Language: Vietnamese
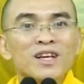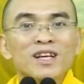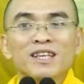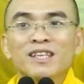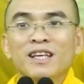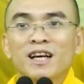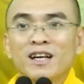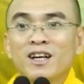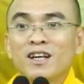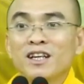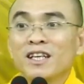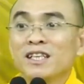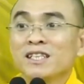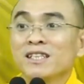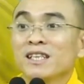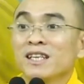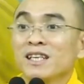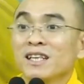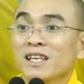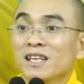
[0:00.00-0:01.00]
dẫn họ
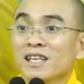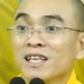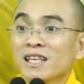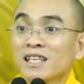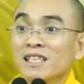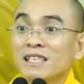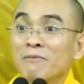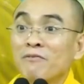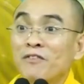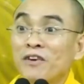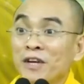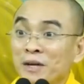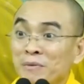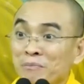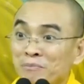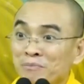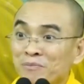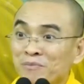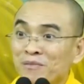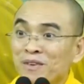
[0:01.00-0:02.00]
đi đi xem
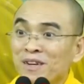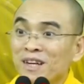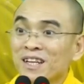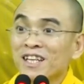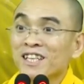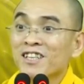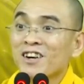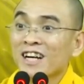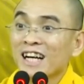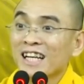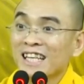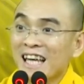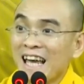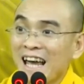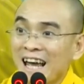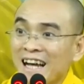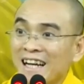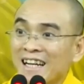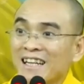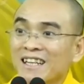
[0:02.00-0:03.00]
phim đi coi ca
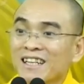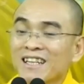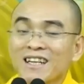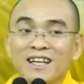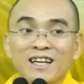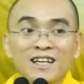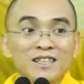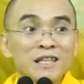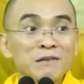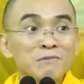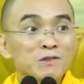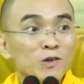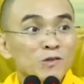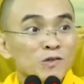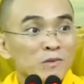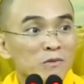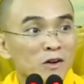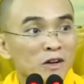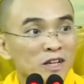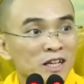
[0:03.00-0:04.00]
nhạc tiếp xúc
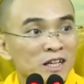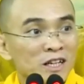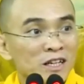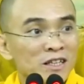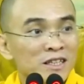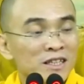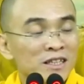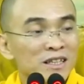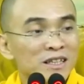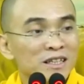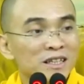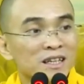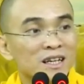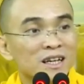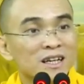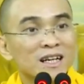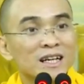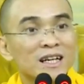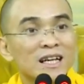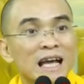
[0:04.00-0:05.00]
với mọi người
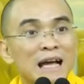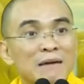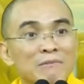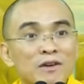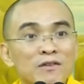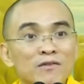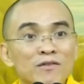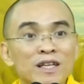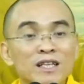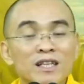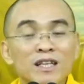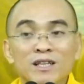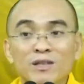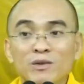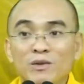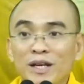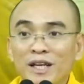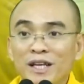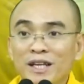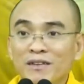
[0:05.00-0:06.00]
đi làm những việc
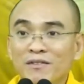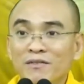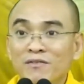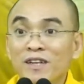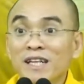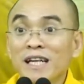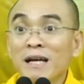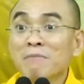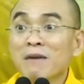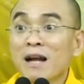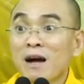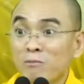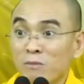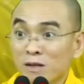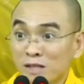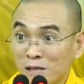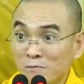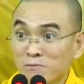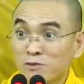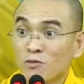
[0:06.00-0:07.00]
thiện nguyện với đám đông
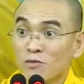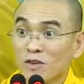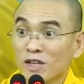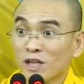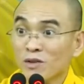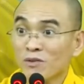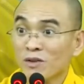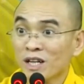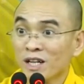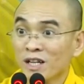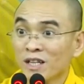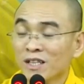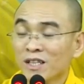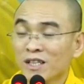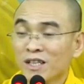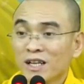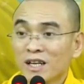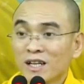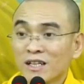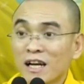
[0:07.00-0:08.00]
nó tiếp xúc với nhiều người
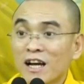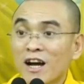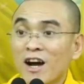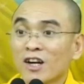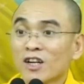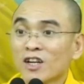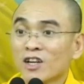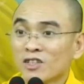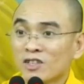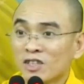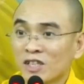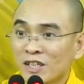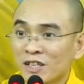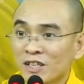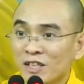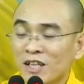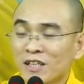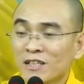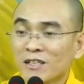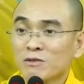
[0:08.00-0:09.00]
để họ nói
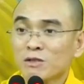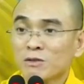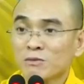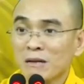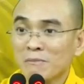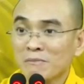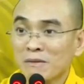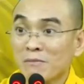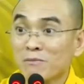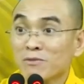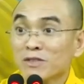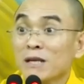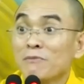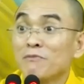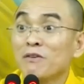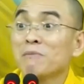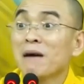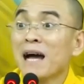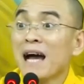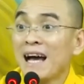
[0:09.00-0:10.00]
chuyện để họ tiếp xúc đám đông xem
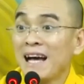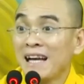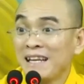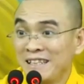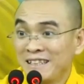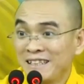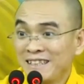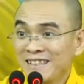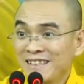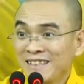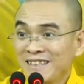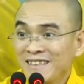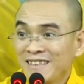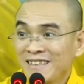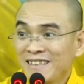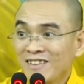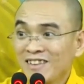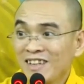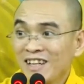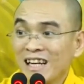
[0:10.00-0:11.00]
phim hài
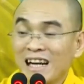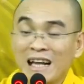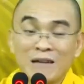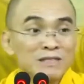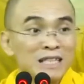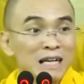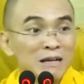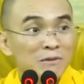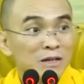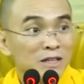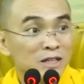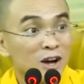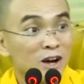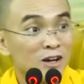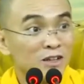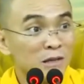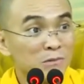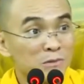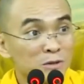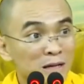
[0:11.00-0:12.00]
nghĩa là làm sao mà cho
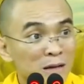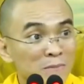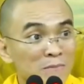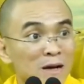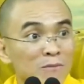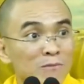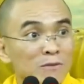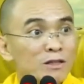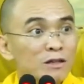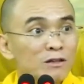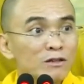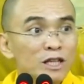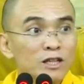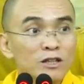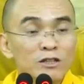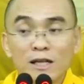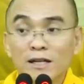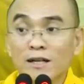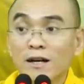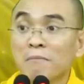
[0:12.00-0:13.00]
họ tiếp xúc đám đông mà tự nhiên
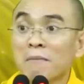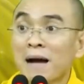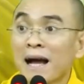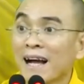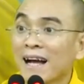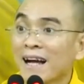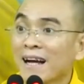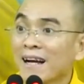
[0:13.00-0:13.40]
nó sẽ cân bằng